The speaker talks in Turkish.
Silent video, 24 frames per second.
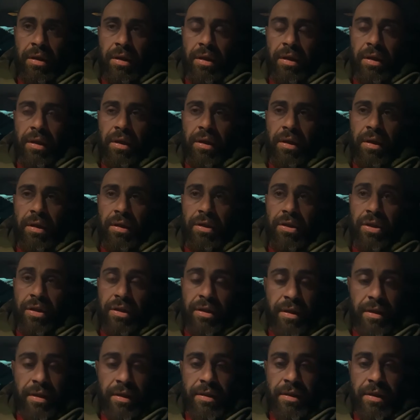e,
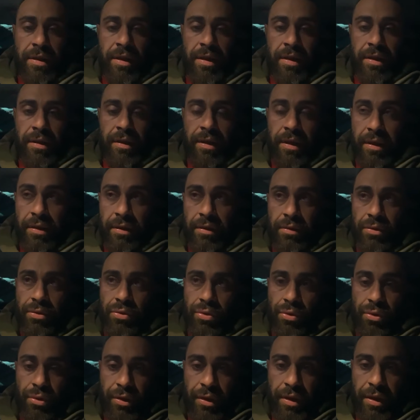cenazelerden
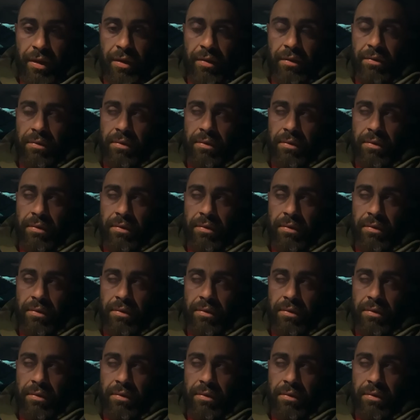sonra